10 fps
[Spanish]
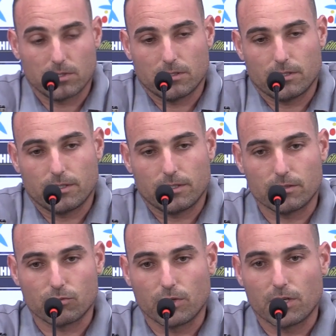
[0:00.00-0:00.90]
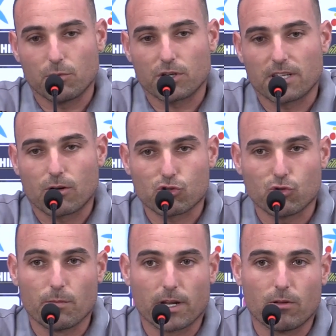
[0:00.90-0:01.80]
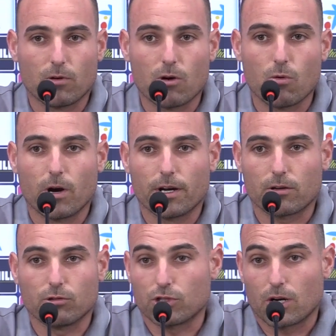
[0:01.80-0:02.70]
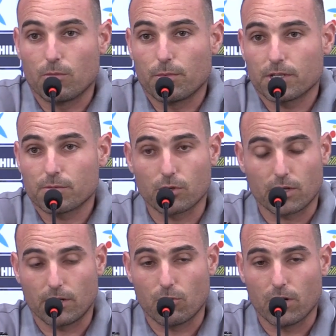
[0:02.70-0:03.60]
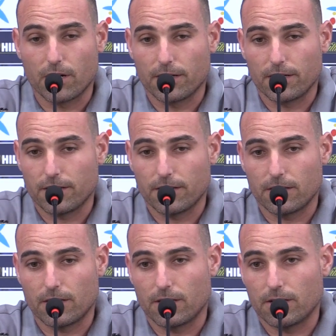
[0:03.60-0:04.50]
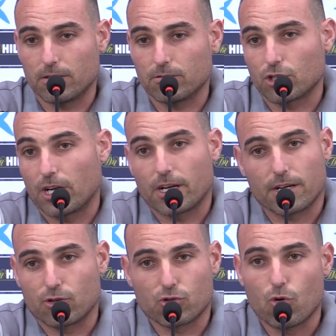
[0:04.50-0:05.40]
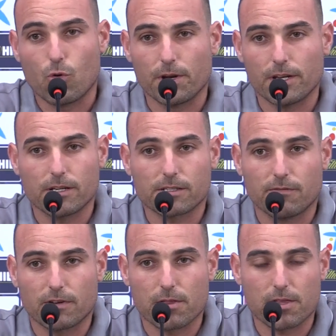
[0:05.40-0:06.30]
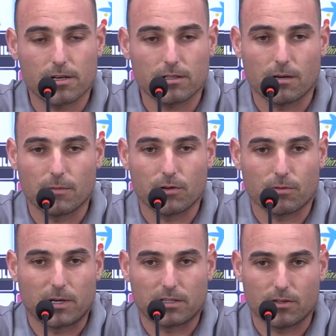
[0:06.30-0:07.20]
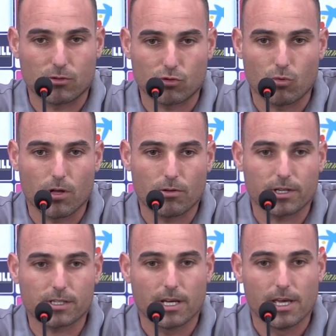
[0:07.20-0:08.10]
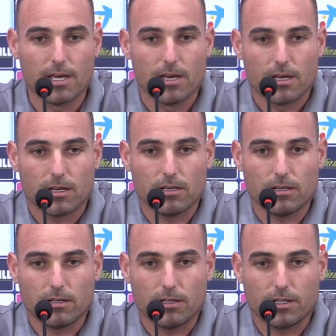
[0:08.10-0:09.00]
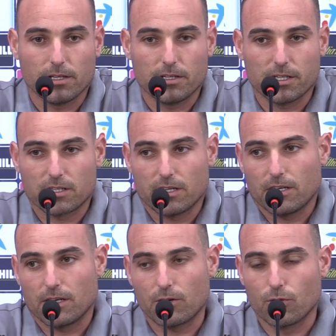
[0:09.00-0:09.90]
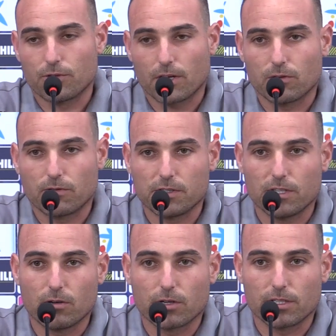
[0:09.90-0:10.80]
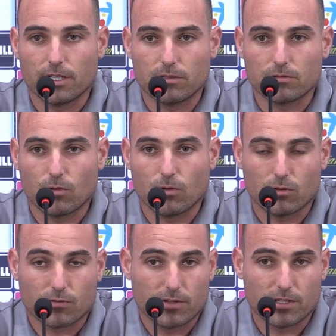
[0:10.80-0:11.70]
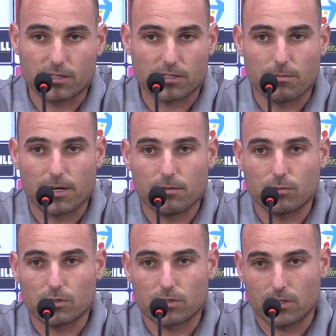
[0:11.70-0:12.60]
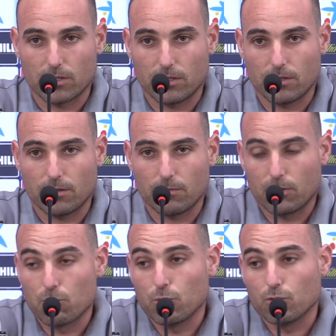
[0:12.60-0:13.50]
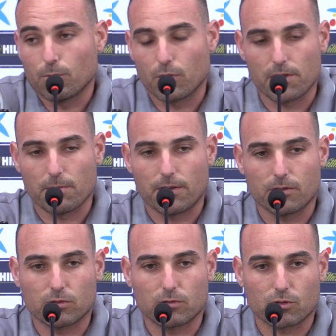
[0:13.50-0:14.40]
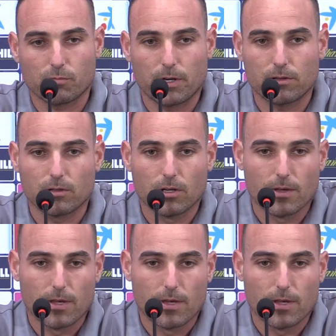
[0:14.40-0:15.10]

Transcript: Eh, es un equipo que está acostumbrado a jugar contra hombres porque juegan en, otra liga que no son juveniles, en Francia, la mayor parte de sus jugadores, y, ese contacto físico que tienen todos los fines de semana, pues eh, van un punto por encima de nosotros. Pero